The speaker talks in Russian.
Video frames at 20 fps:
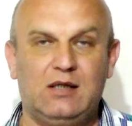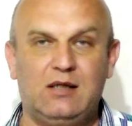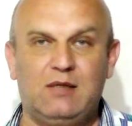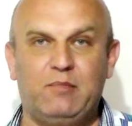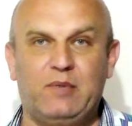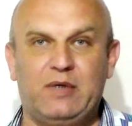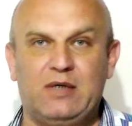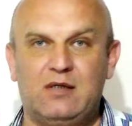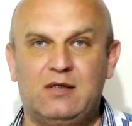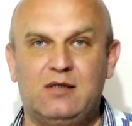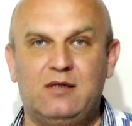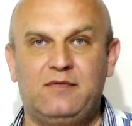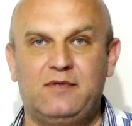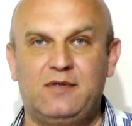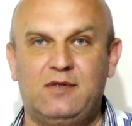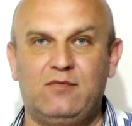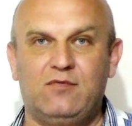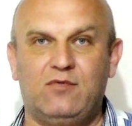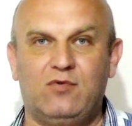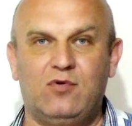– это прежде
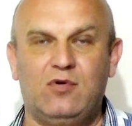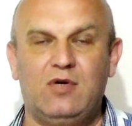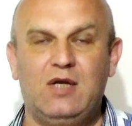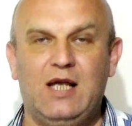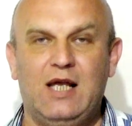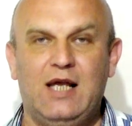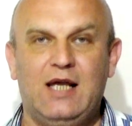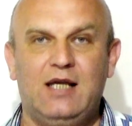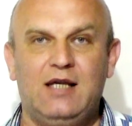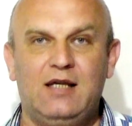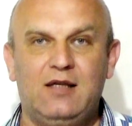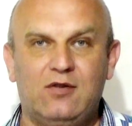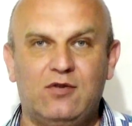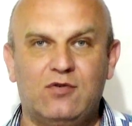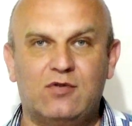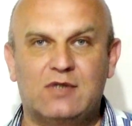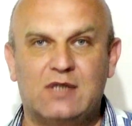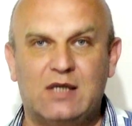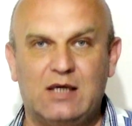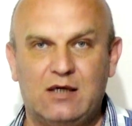всего
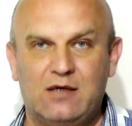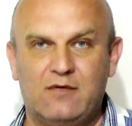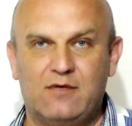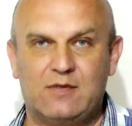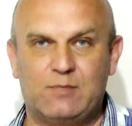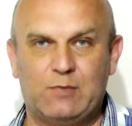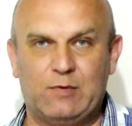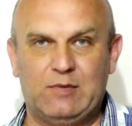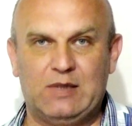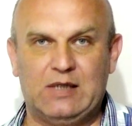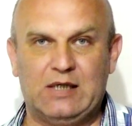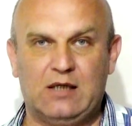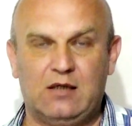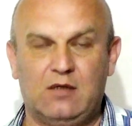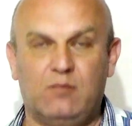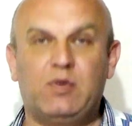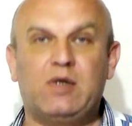индустрия воспоминаний.